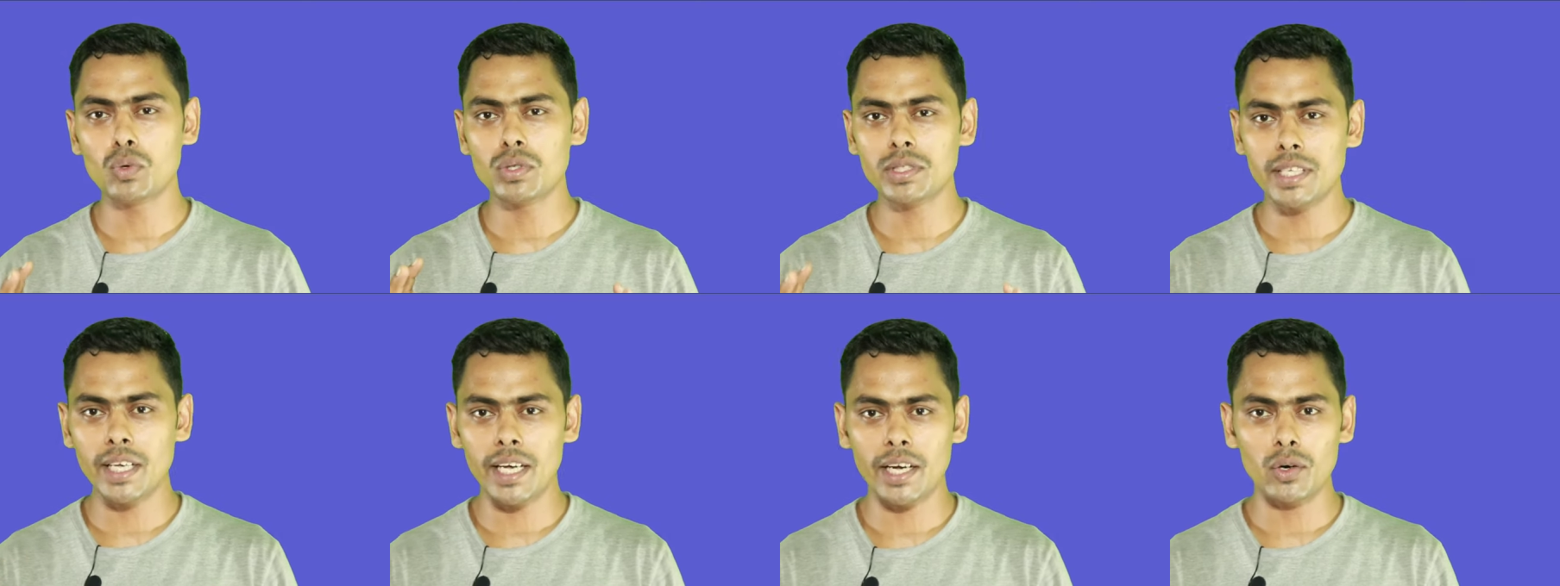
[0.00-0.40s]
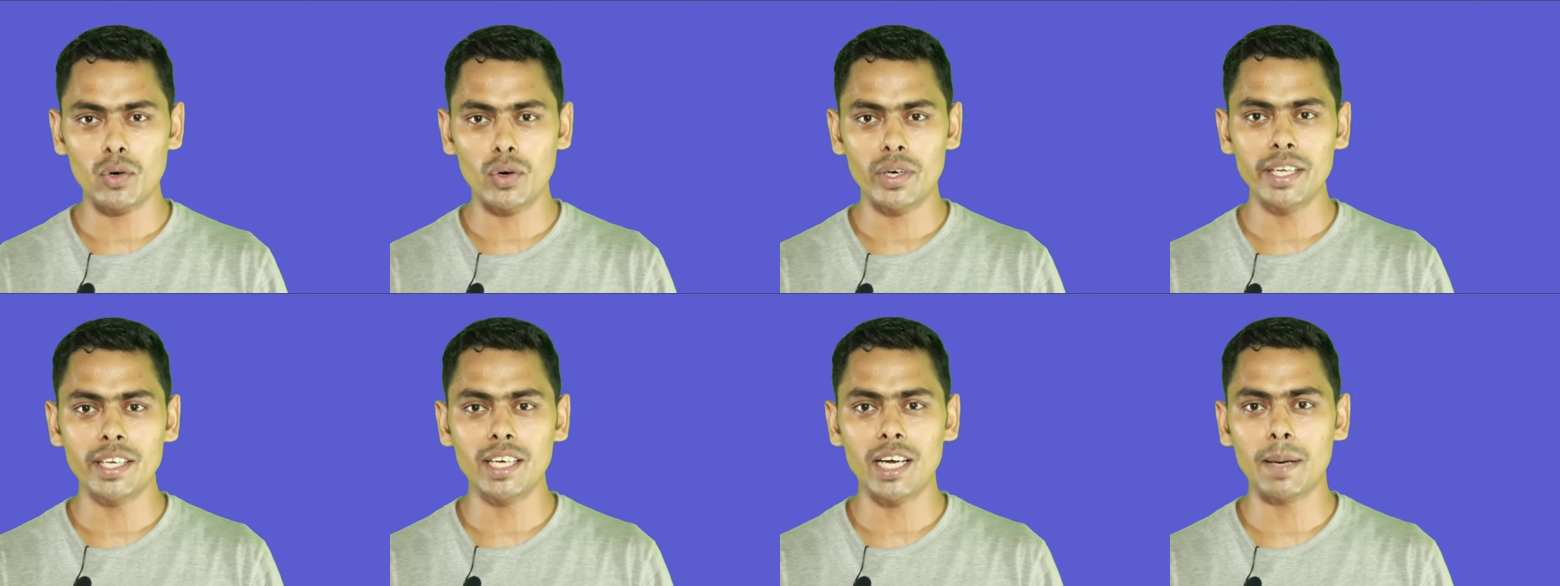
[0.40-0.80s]
उसके
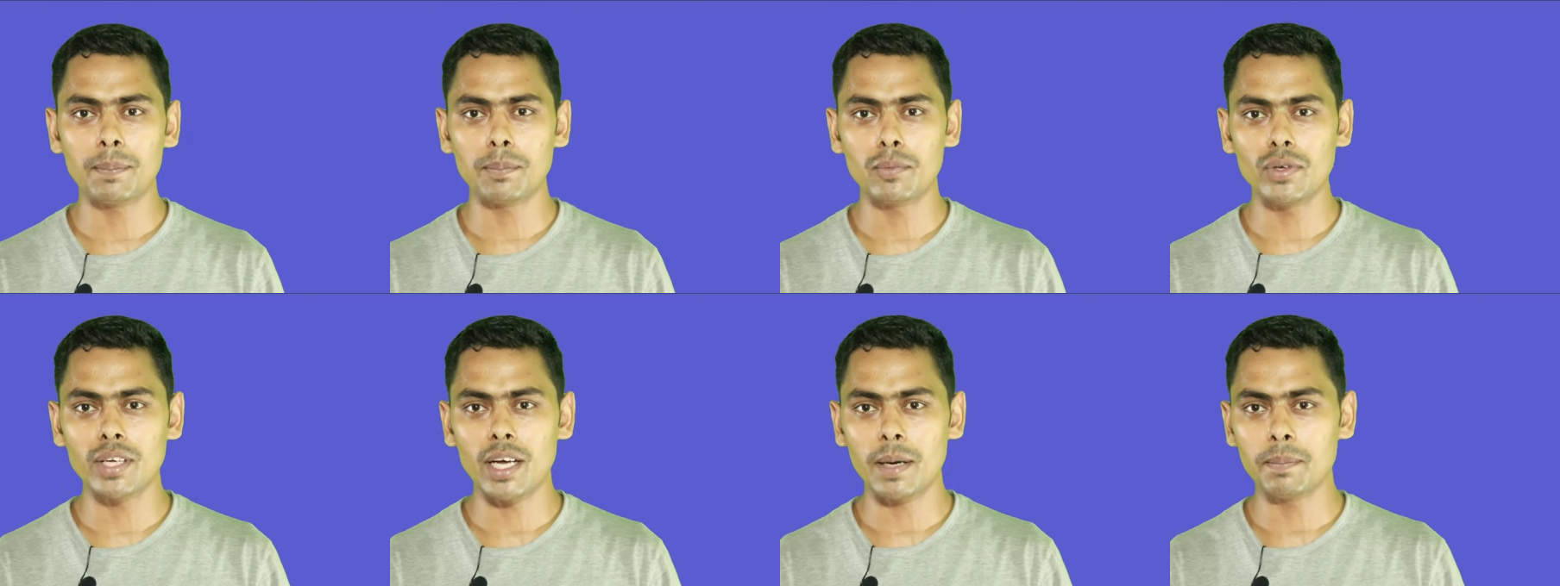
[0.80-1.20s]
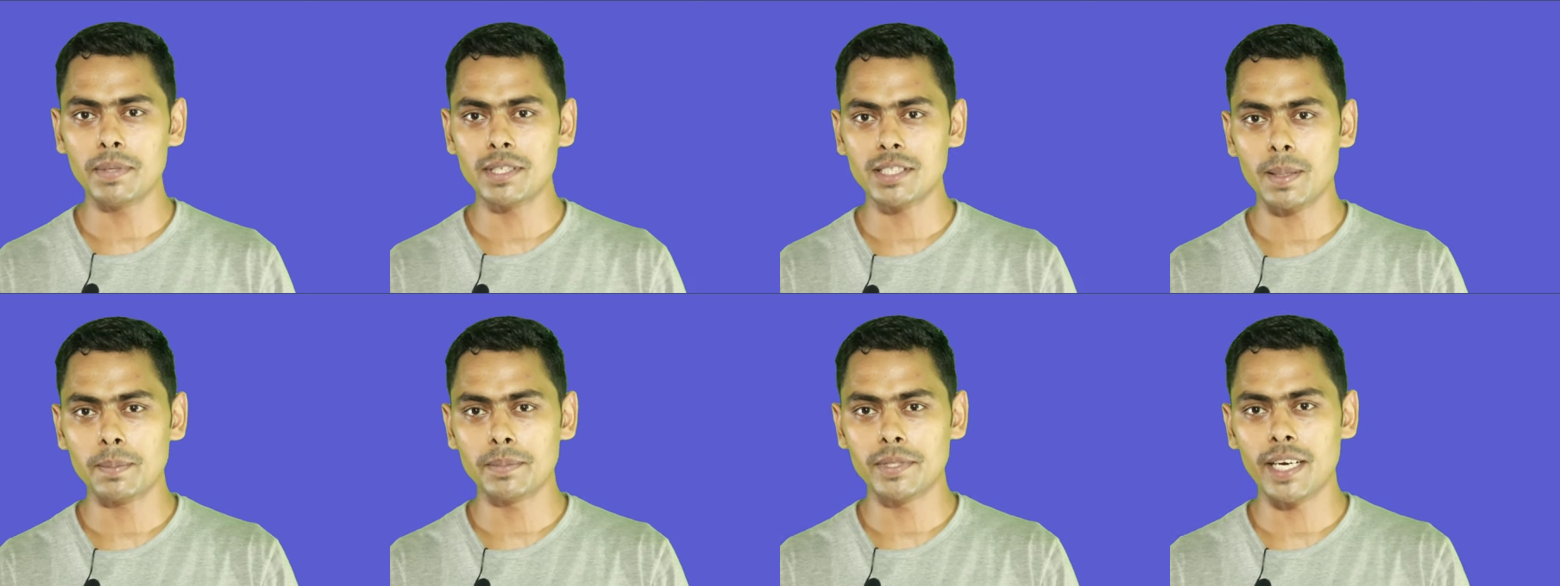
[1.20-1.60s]
अकॉर्डिंग आपको यहाँ
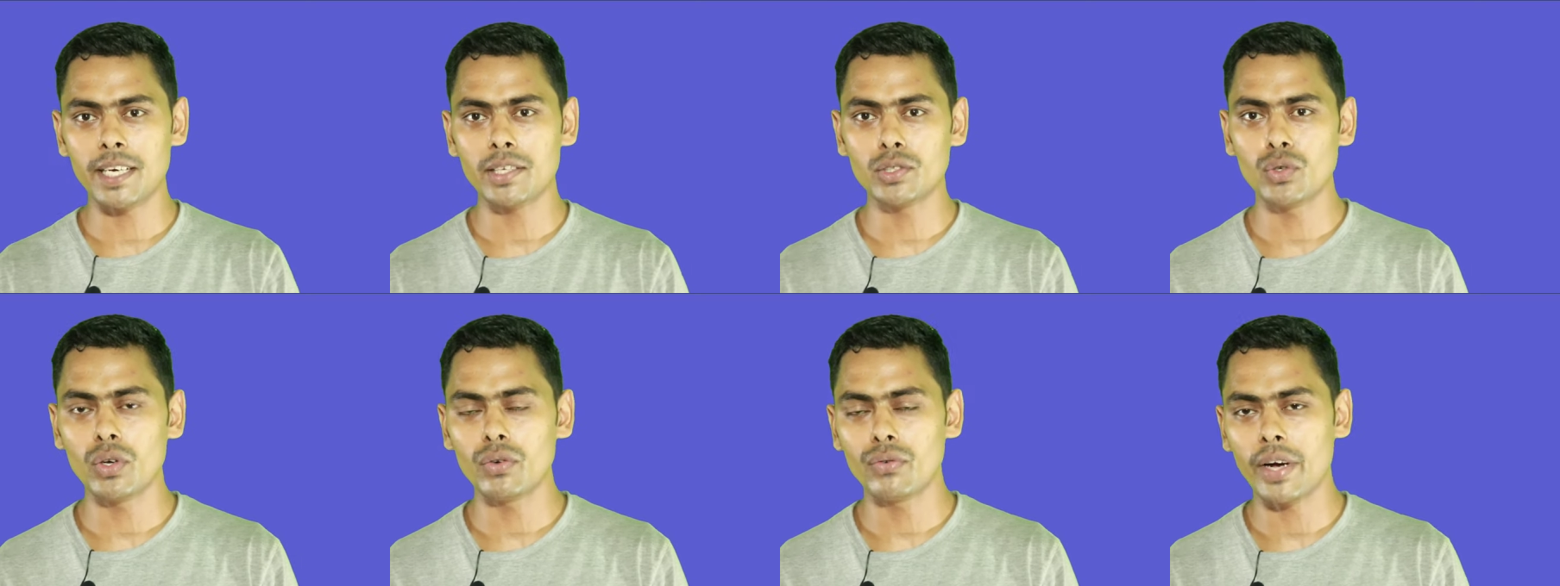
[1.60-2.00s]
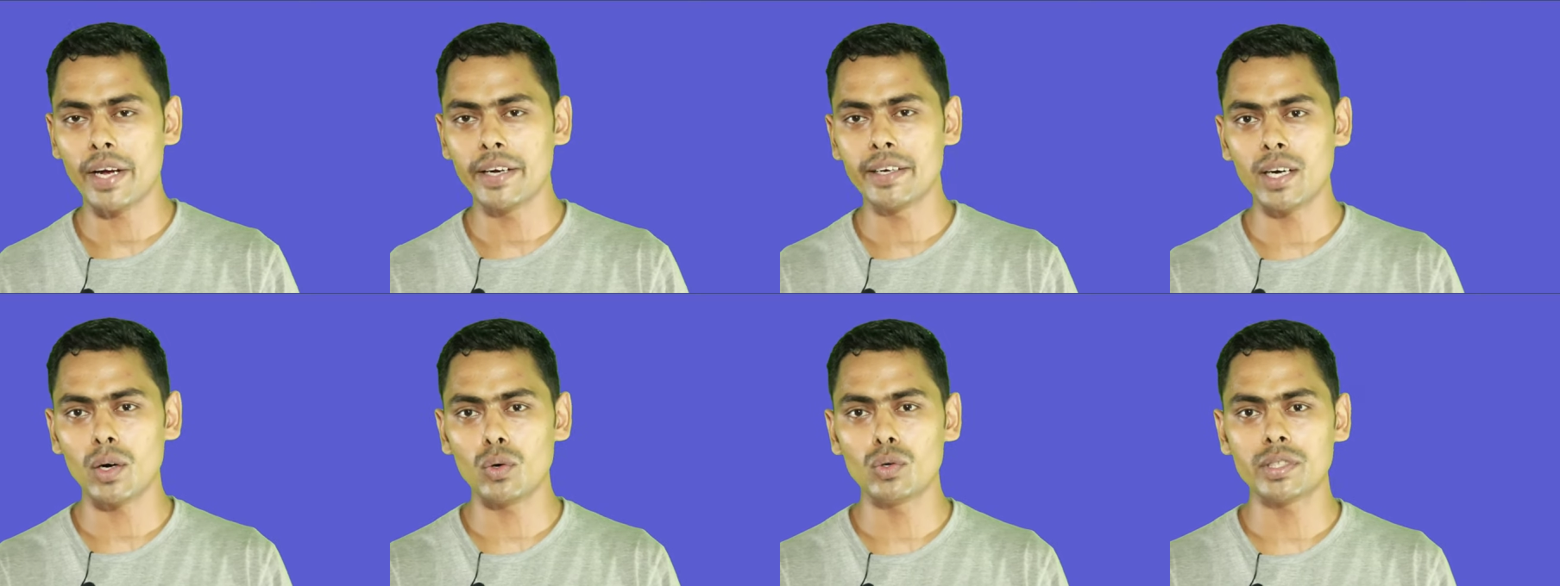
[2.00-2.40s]
पे सब्जेक्ट जो है
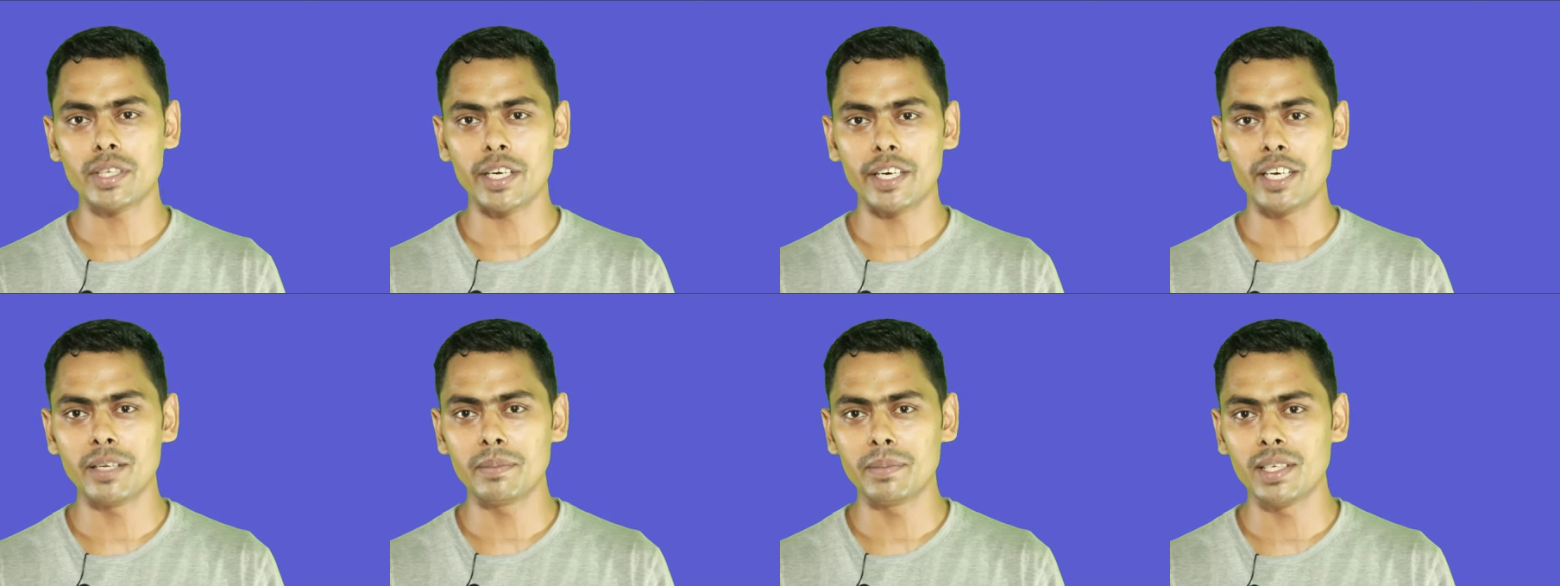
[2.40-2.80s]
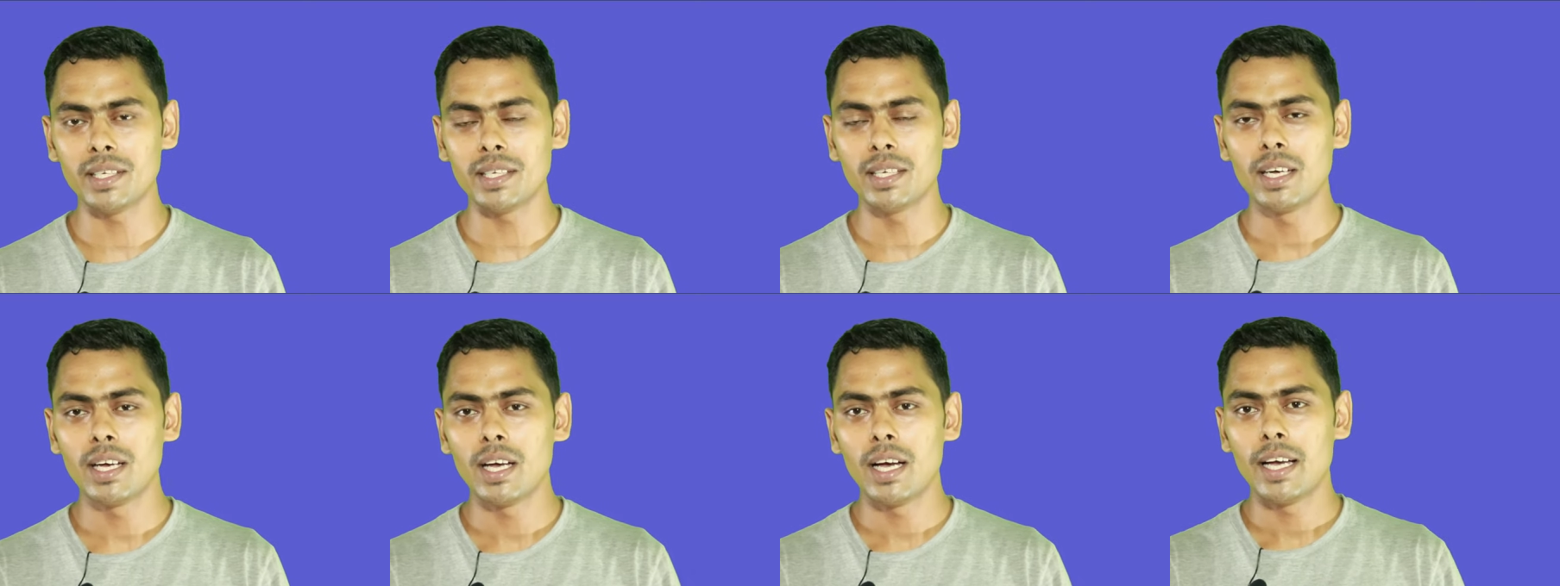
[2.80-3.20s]
फाइंड आउट करने
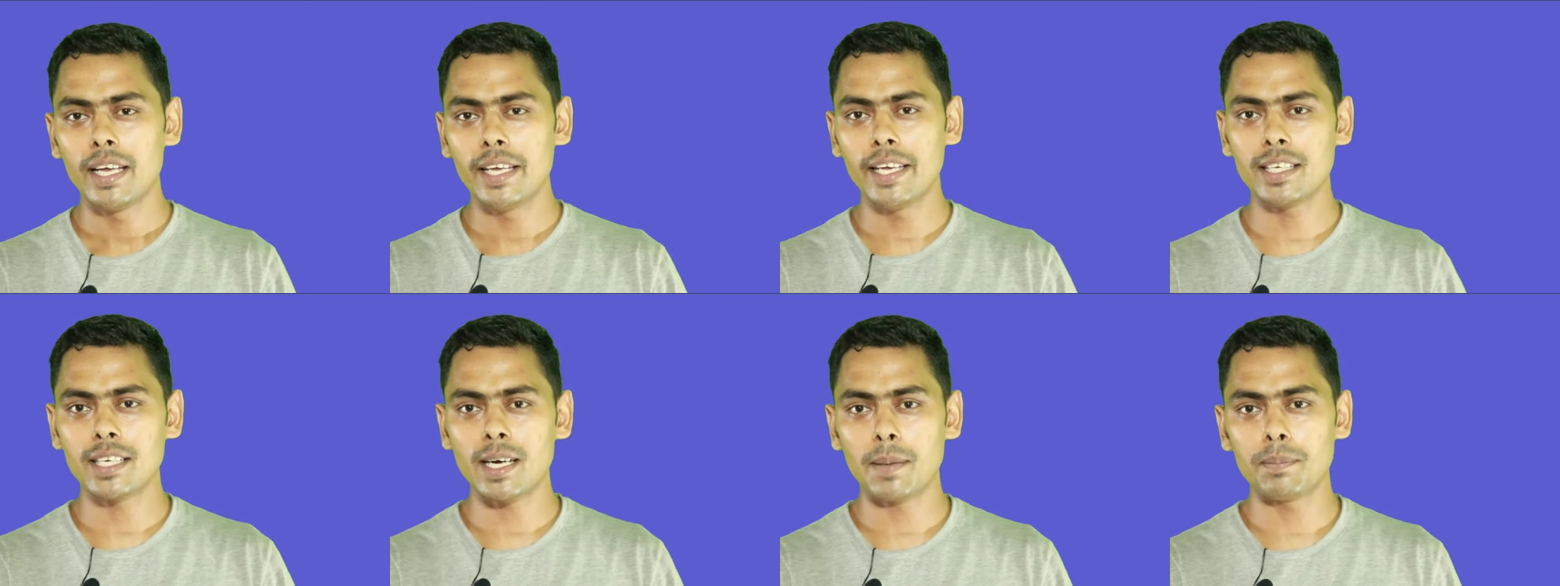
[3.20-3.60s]
में एक